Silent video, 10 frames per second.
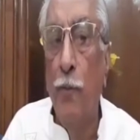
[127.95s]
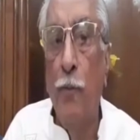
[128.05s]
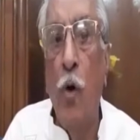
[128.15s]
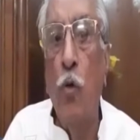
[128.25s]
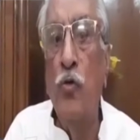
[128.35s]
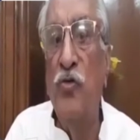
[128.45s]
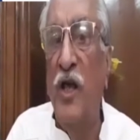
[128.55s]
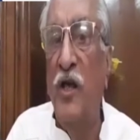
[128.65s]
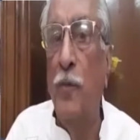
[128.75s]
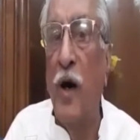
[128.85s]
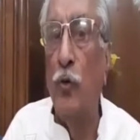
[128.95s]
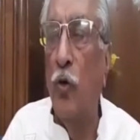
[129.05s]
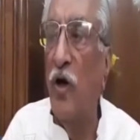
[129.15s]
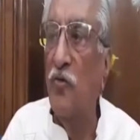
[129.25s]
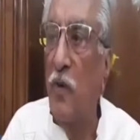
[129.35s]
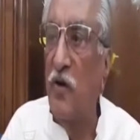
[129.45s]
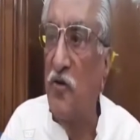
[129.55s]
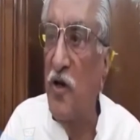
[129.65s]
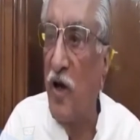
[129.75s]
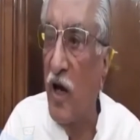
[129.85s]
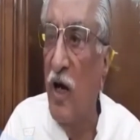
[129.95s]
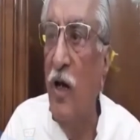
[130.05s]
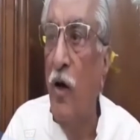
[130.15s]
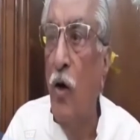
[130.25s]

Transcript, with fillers: मैं उनसे इन बातों का स्पष्टीकरण